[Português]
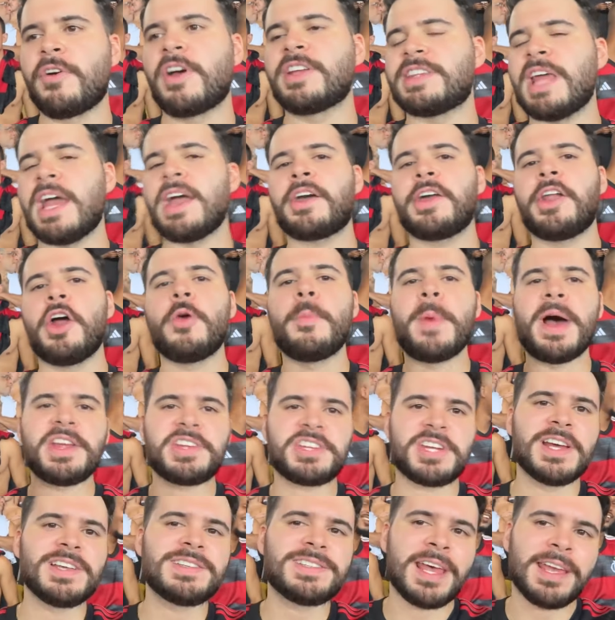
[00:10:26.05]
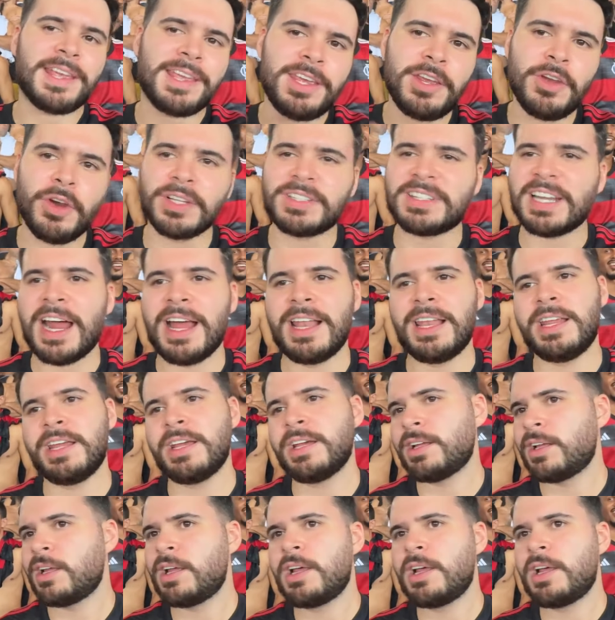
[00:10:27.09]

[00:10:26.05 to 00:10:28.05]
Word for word: até criou uma chance aqui, outra ali,